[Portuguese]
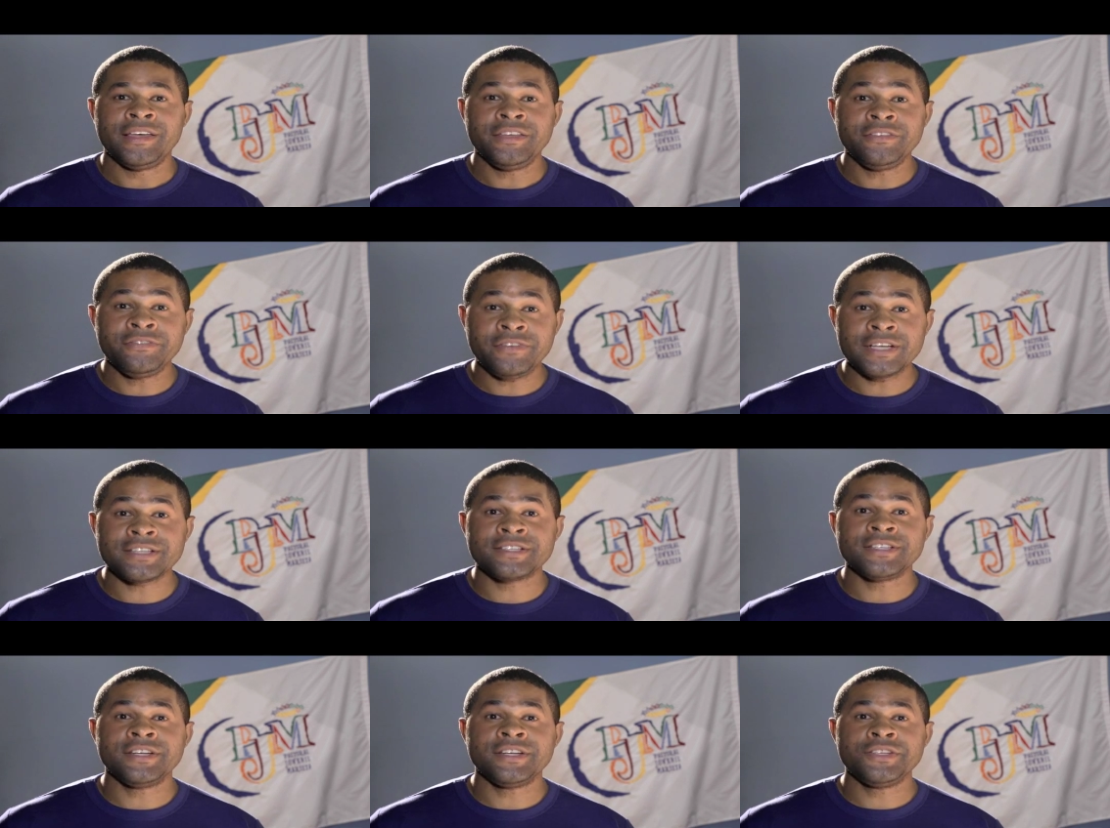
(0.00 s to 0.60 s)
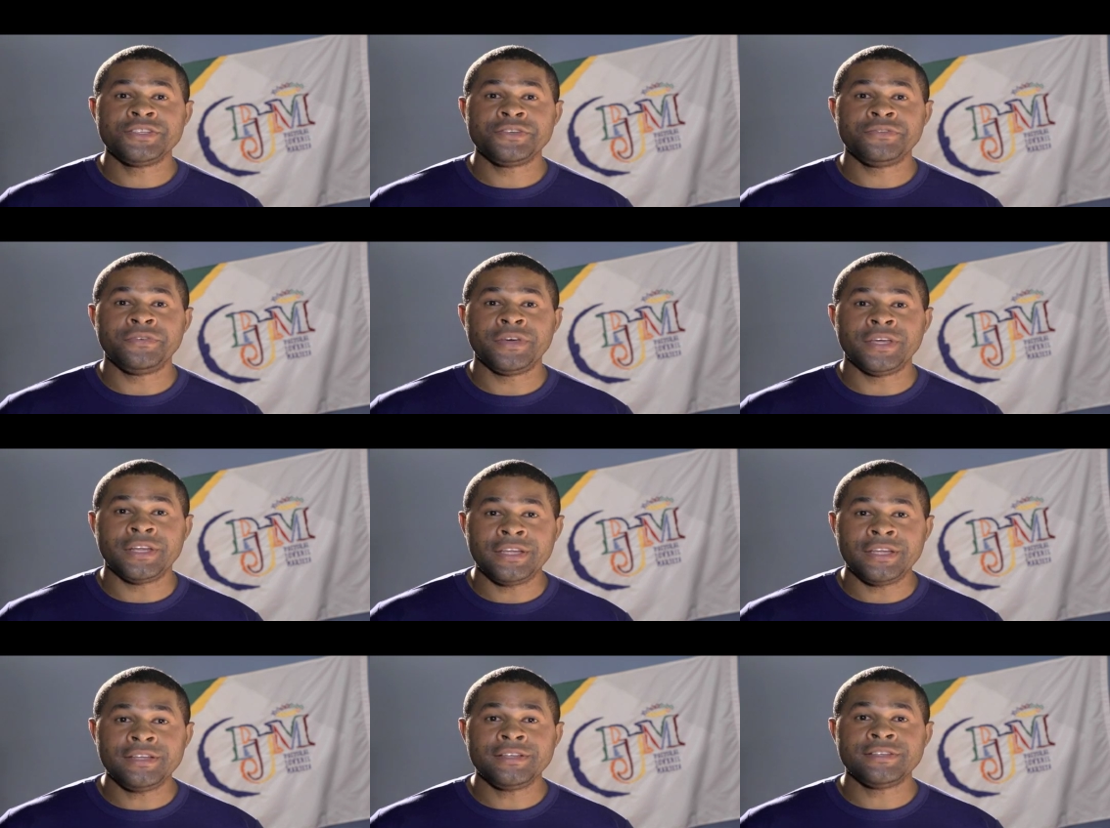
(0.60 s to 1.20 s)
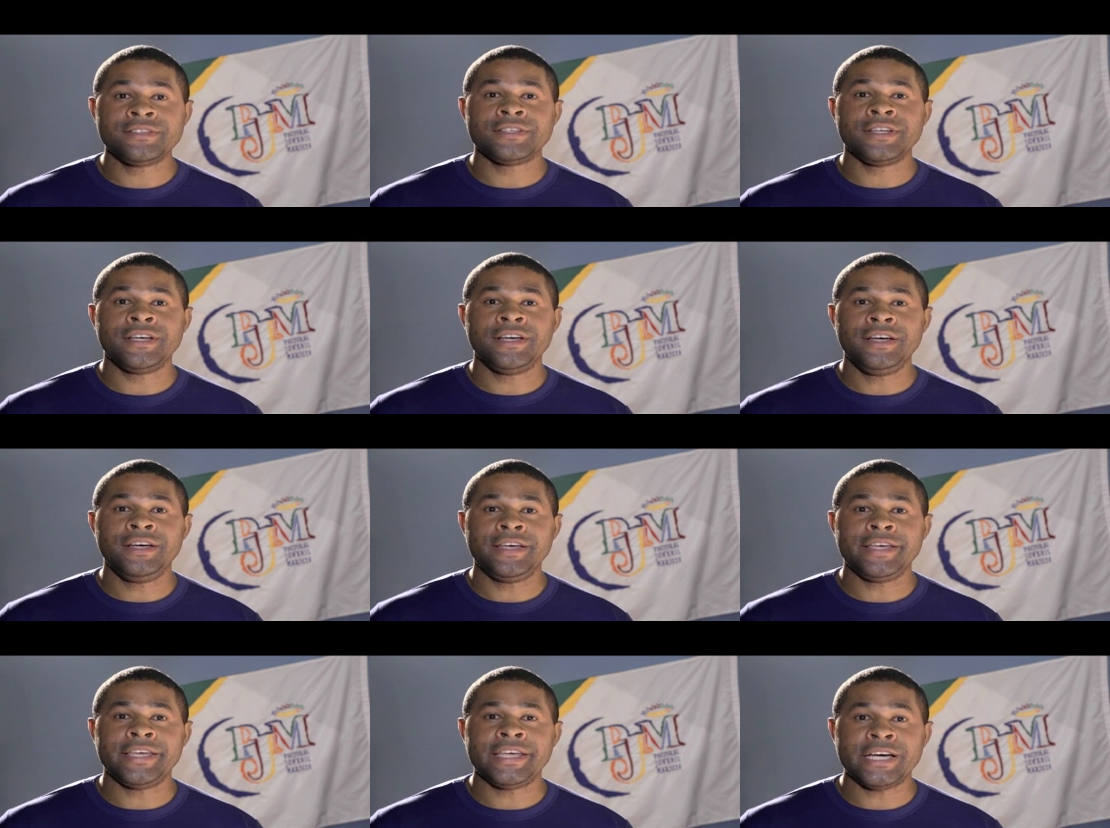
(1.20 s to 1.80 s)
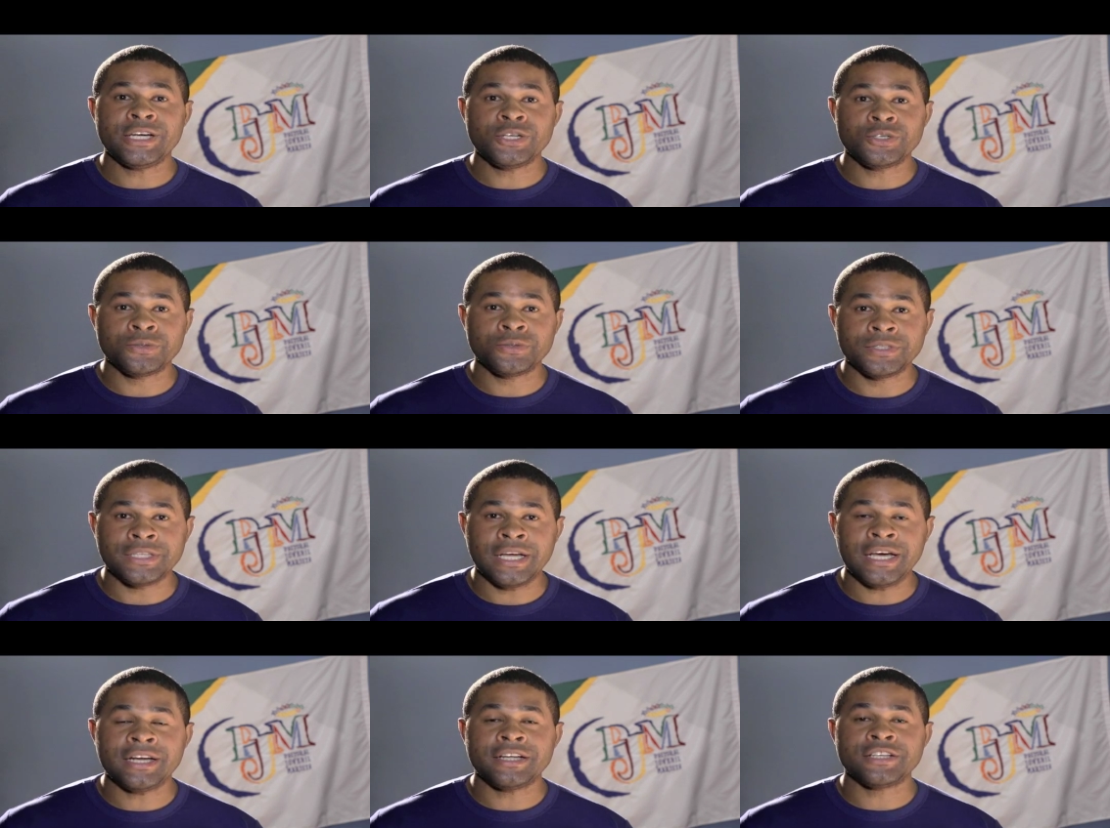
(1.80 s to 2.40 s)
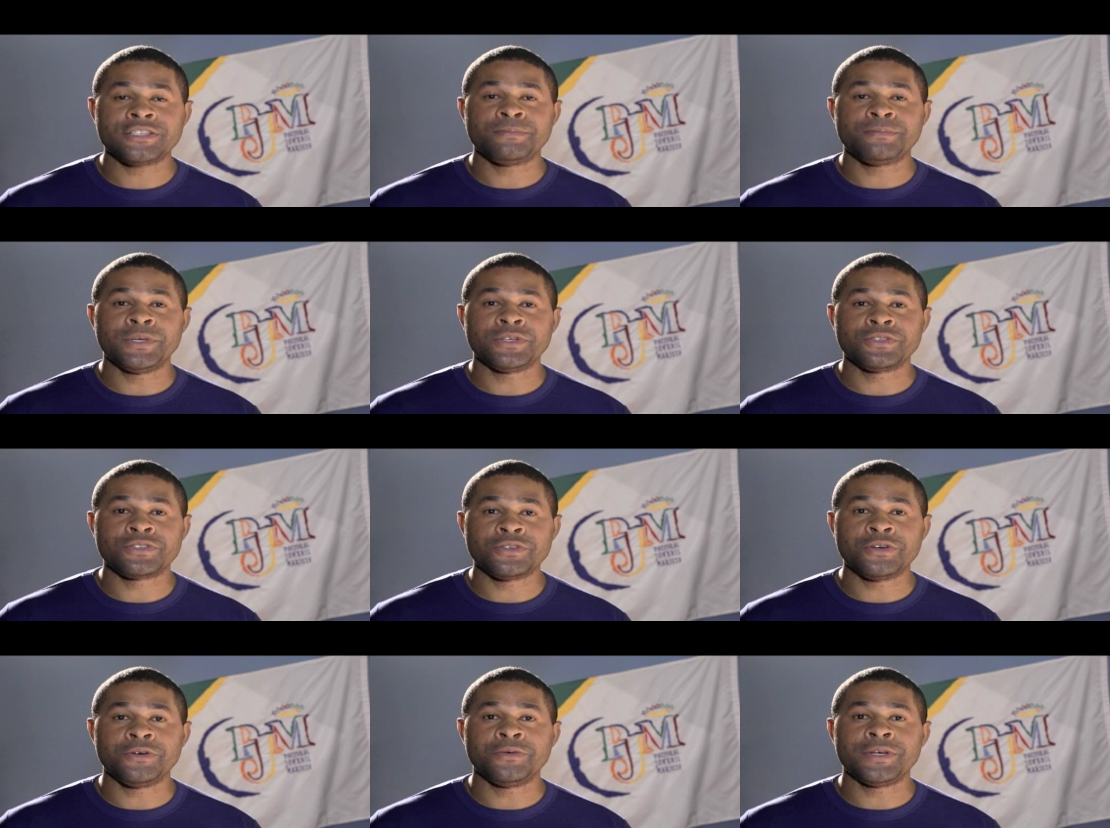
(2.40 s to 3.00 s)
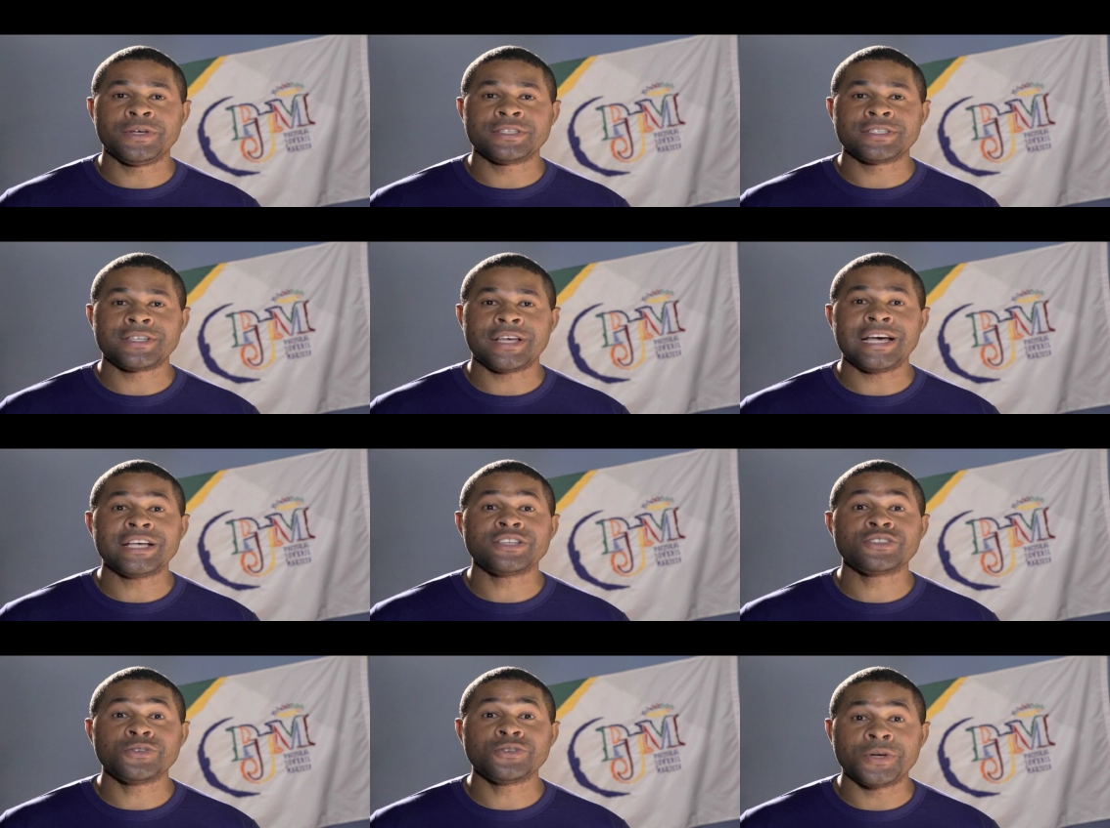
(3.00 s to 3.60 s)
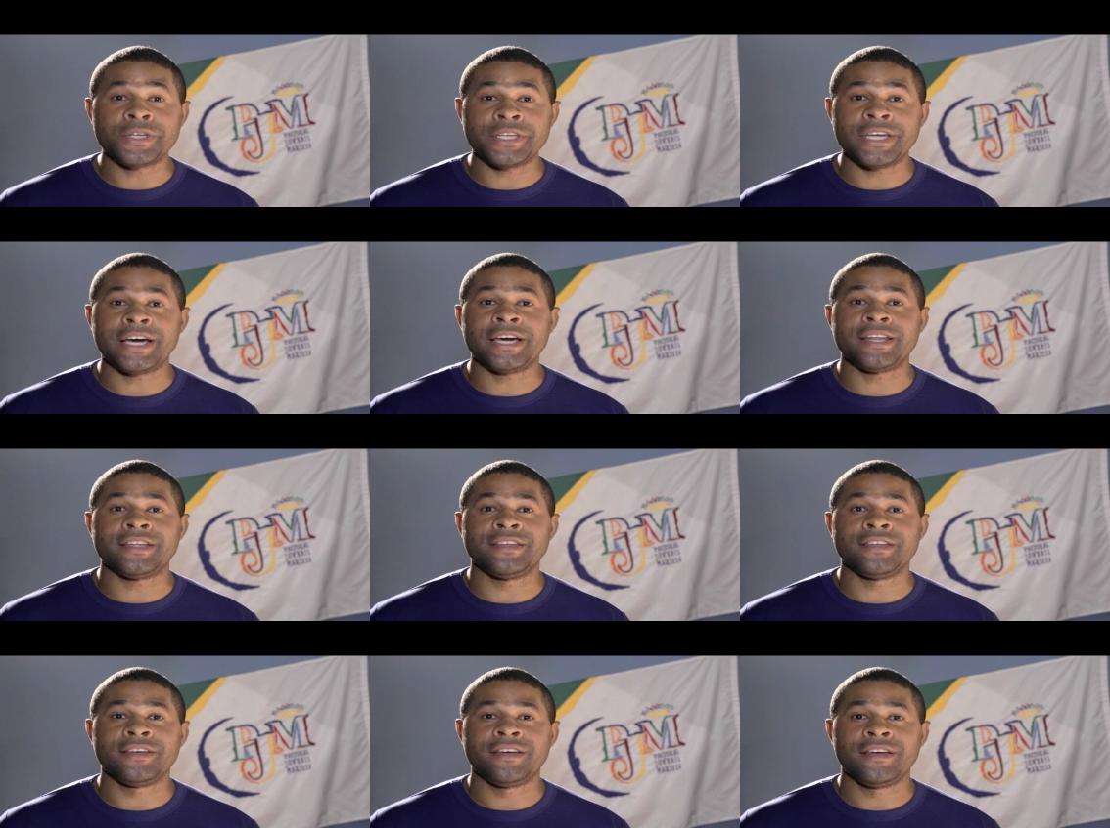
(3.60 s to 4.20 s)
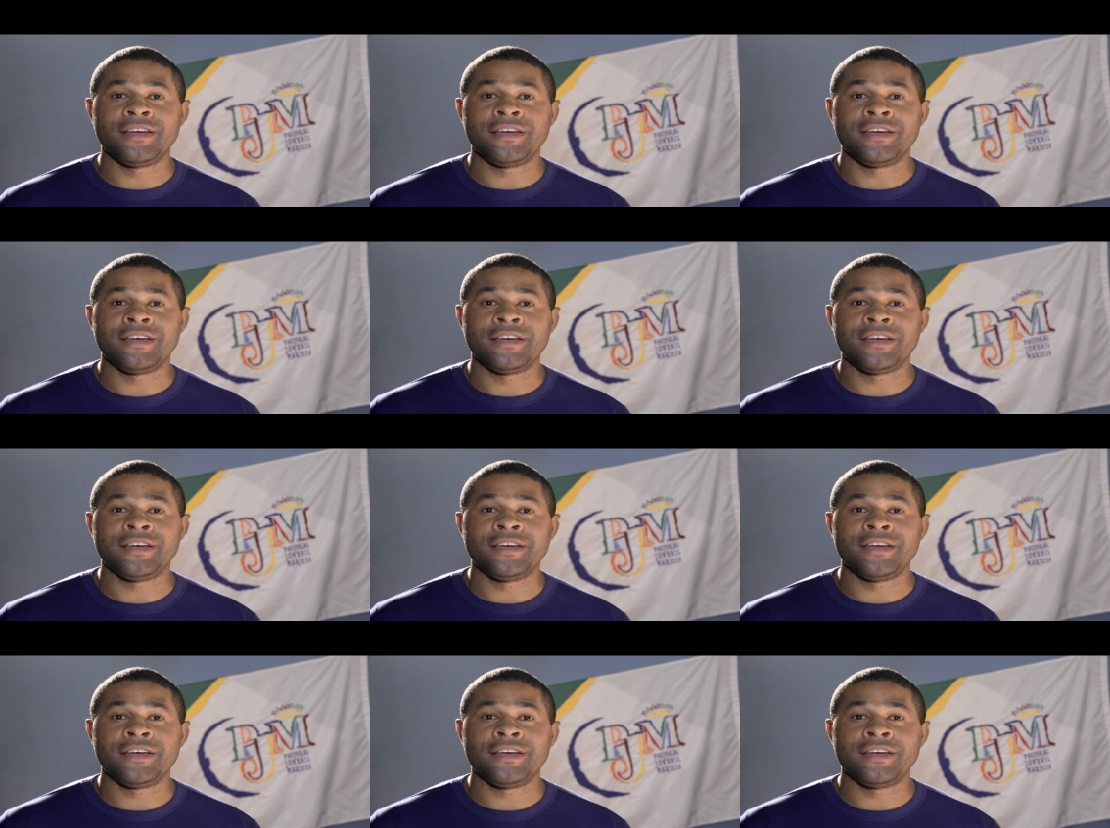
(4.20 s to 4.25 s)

e fazer a diferença é ajudar as pessoas a sonharem,